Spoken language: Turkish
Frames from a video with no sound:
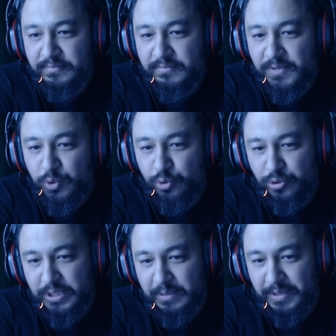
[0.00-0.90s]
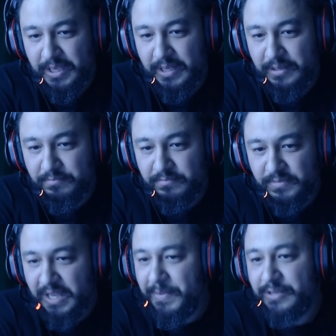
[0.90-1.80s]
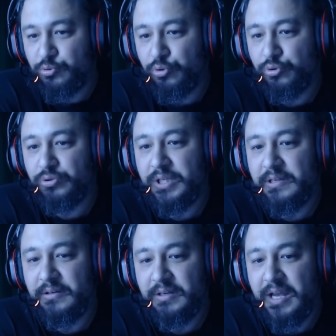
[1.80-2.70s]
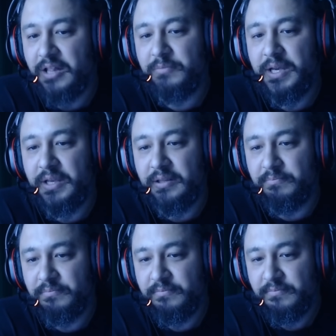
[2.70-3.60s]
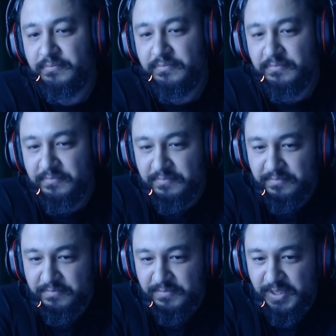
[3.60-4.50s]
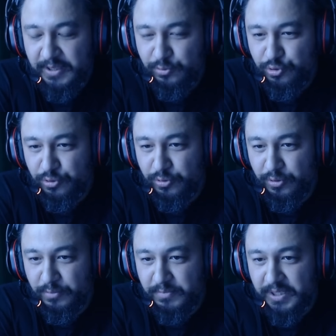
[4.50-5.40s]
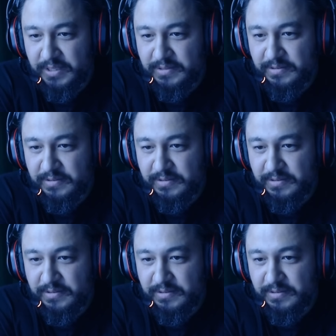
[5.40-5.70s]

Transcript: Türk demeyelim. Demek zorunda kalmayalım diye düşünüyorum biraz.